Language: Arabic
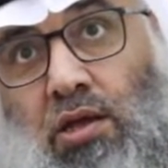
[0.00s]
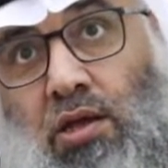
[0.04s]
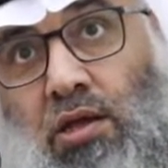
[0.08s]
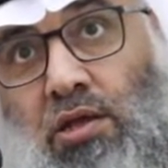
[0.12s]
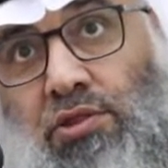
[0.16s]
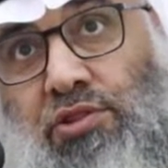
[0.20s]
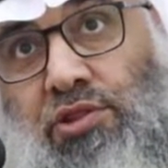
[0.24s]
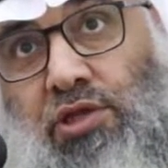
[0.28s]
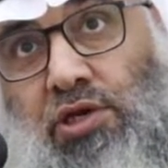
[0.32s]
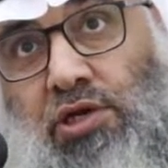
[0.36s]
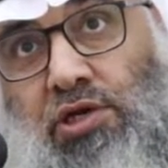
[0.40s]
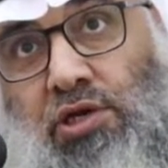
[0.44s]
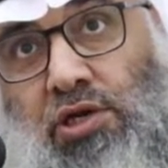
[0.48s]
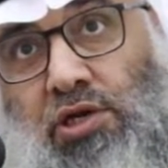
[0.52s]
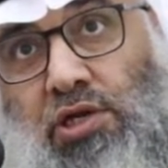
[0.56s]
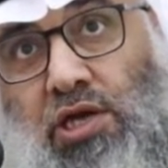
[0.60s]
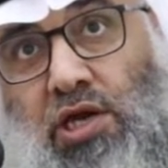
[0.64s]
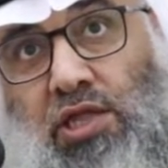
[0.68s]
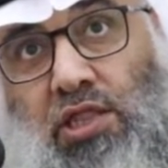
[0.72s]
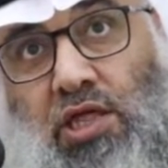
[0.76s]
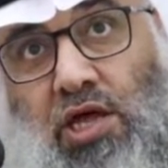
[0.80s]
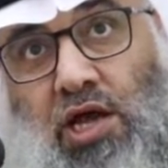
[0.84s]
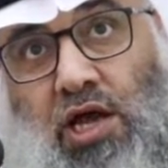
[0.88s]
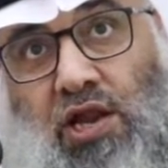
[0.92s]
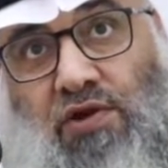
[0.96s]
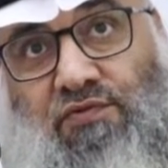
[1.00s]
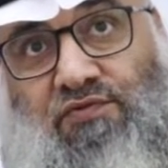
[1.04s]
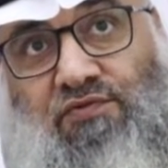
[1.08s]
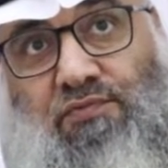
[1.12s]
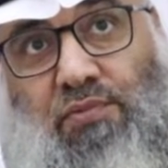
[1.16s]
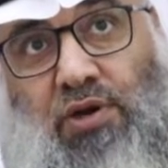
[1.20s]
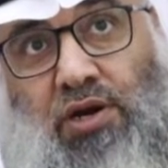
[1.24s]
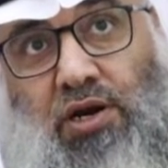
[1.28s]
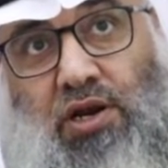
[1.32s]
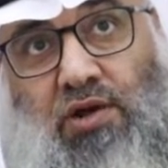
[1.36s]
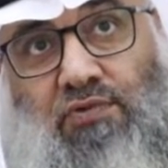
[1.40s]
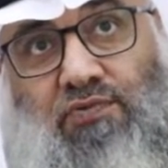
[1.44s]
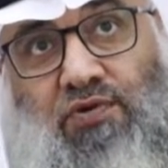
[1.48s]
ذكر كذا ألف
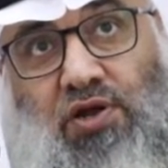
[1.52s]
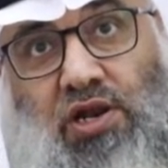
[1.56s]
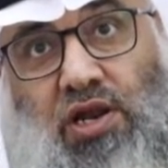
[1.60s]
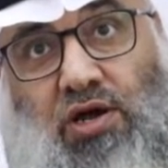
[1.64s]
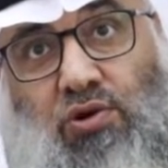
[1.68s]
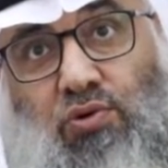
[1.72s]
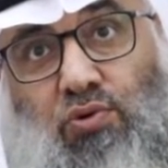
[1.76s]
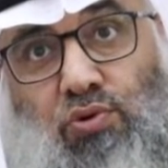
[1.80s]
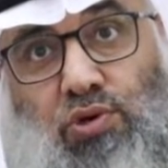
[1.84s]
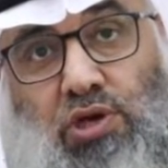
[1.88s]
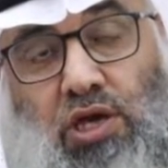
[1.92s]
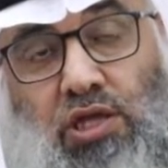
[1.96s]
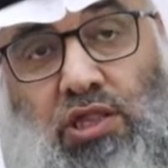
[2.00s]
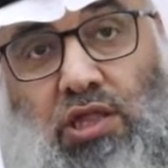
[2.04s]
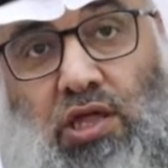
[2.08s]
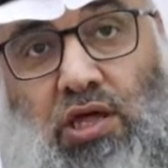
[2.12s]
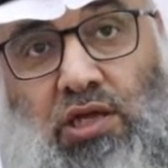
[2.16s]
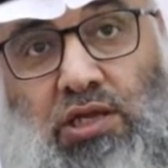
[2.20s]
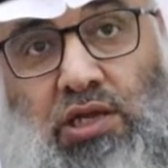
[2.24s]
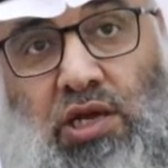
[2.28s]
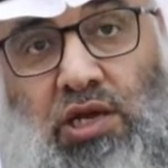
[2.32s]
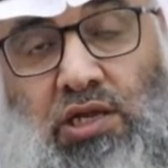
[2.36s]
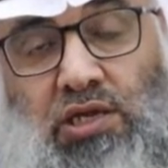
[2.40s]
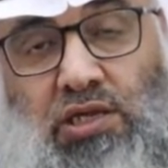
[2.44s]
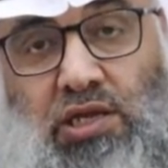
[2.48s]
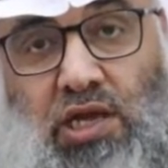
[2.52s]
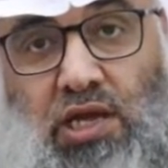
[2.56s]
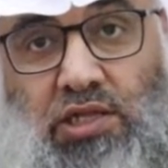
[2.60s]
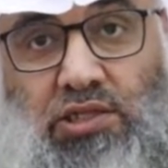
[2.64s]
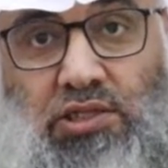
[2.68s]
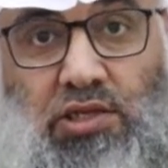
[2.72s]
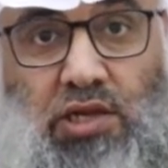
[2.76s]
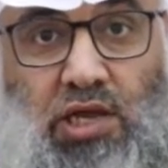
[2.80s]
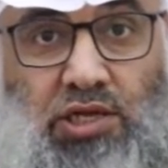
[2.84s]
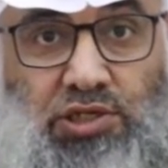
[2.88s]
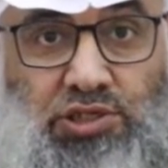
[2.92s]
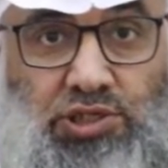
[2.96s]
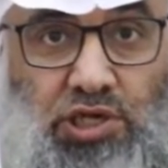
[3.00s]
مرة فله كذا يعني
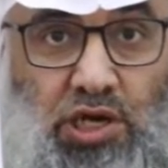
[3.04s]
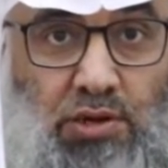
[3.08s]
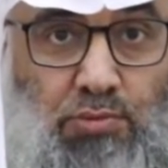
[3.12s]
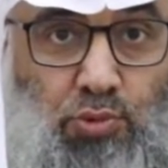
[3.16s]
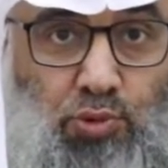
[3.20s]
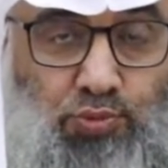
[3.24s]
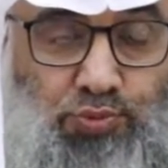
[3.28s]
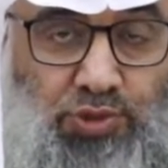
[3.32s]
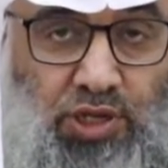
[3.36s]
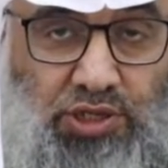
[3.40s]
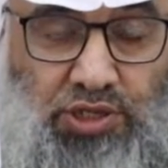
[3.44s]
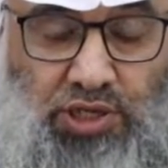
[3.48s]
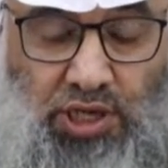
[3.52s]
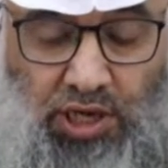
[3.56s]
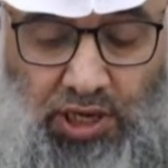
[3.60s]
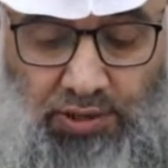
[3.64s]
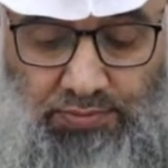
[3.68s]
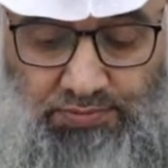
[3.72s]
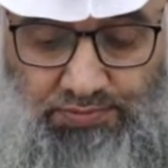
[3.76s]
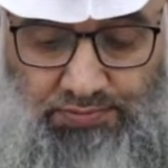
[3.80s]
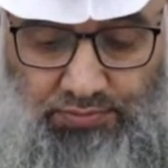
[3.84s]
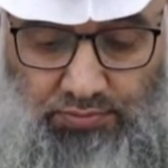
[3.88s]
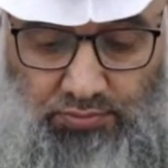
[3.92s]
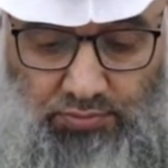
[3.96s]
يأتي أشياء مبتدعة